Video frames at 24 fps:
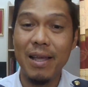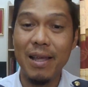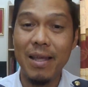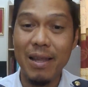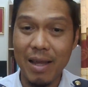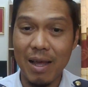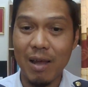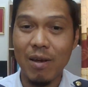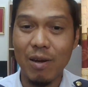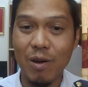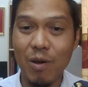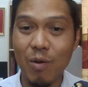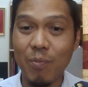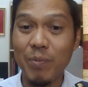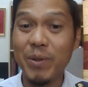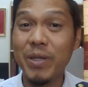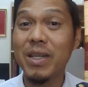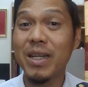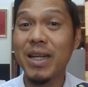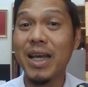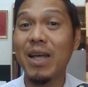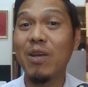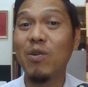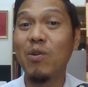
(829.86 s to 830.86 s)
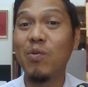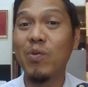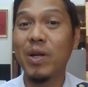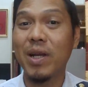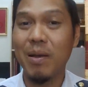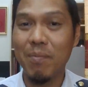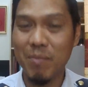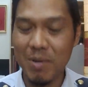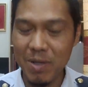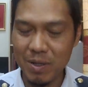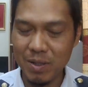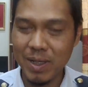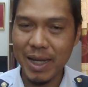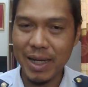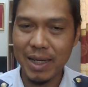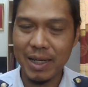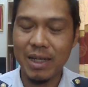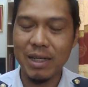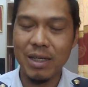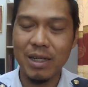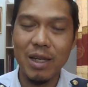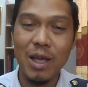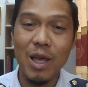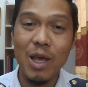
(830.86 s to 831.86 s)
อลองพิจารณาดูนะครับเรื่องการ
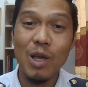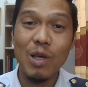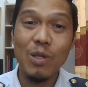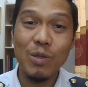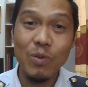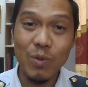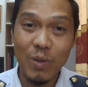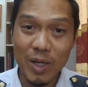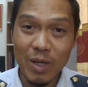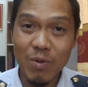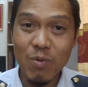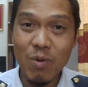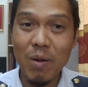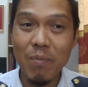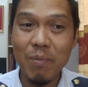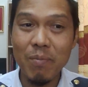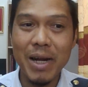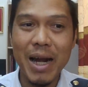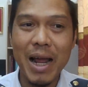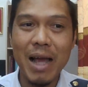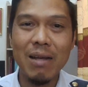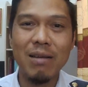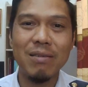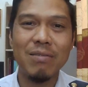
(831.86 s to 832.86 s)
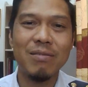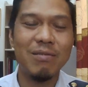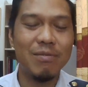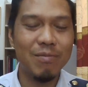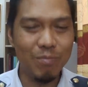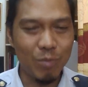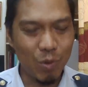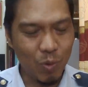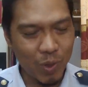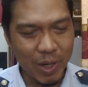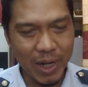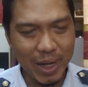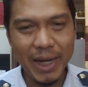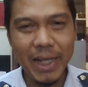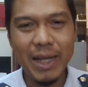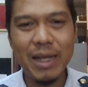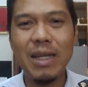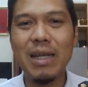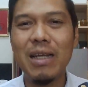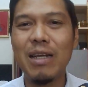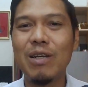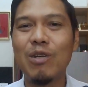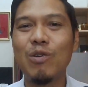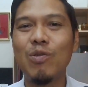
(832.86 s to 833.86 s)
เงินส่วนเรื่องความรักบุคลิก
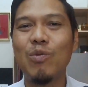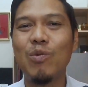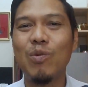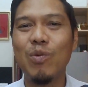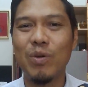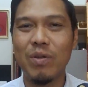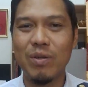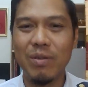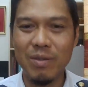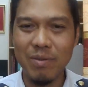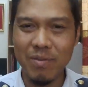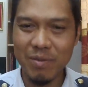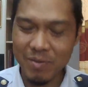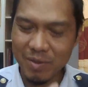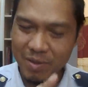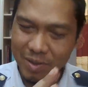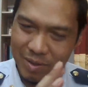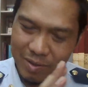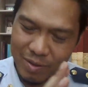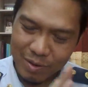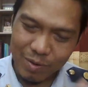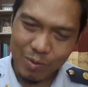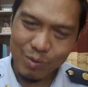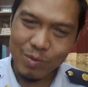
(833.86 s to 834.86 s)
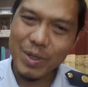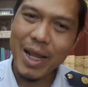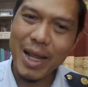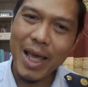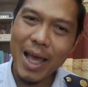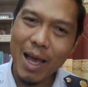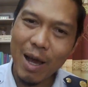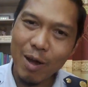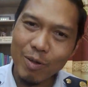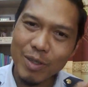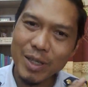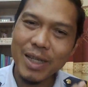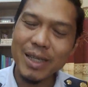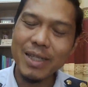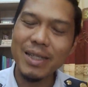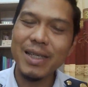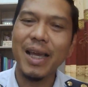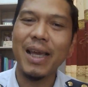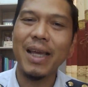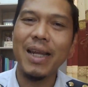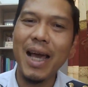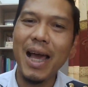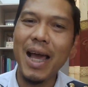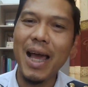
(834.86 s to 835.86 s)
ดึงดูดดูแลเอาใจ
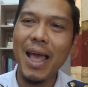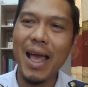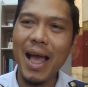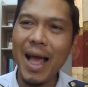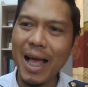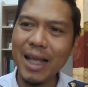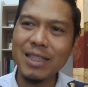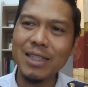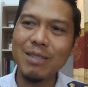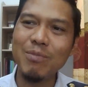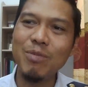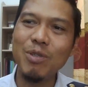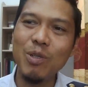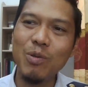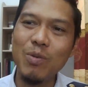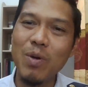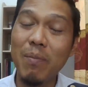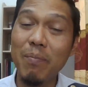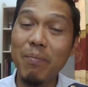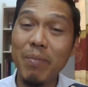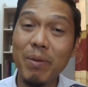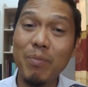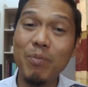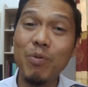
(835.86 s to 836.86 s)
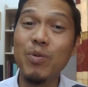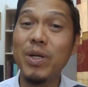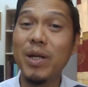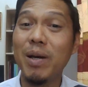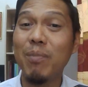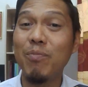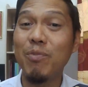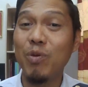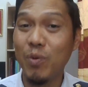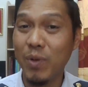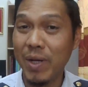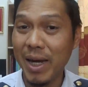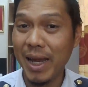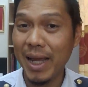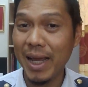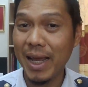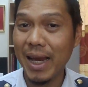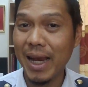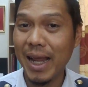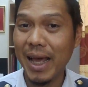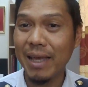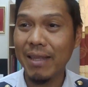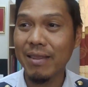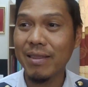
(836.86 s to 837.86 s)
ใส่ได้ อาจจะมีความเป็นผู้นำอยู่
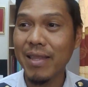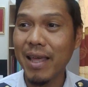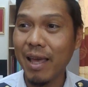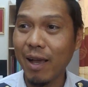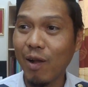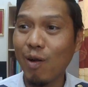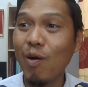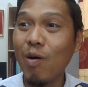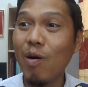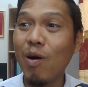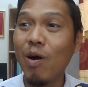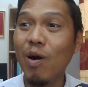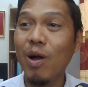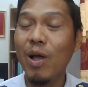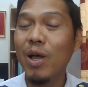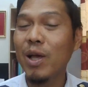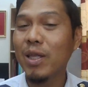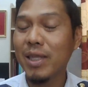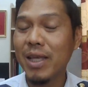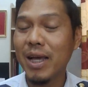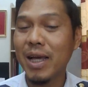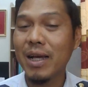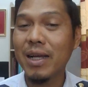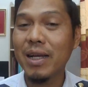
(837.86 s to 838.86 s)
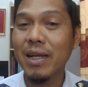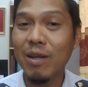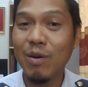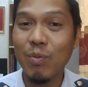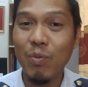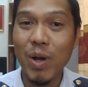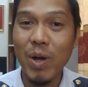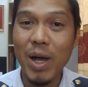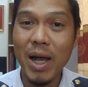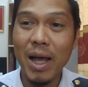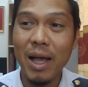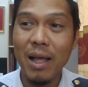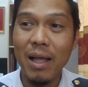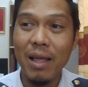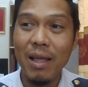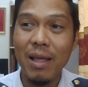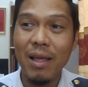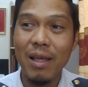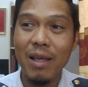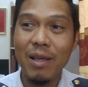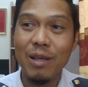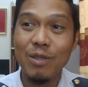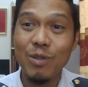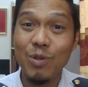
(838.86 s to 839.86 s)
ไกลๆแต่ก็ถ้าเกิดว่า
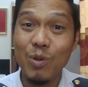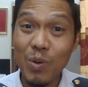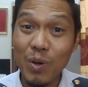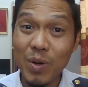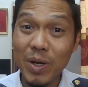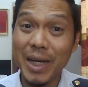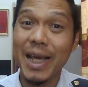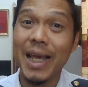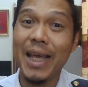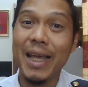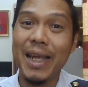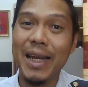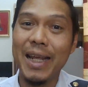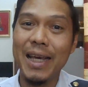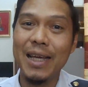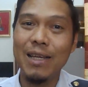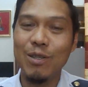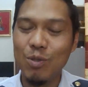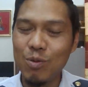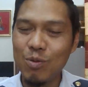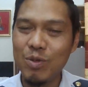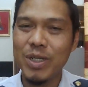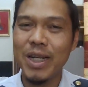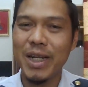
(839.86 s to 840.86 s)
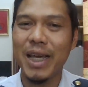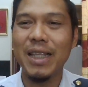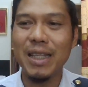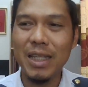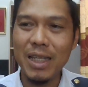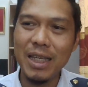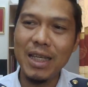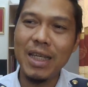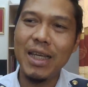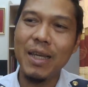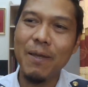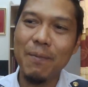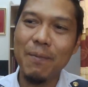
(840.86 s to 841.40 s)
ช่วงไหนนะช่วงไหนที่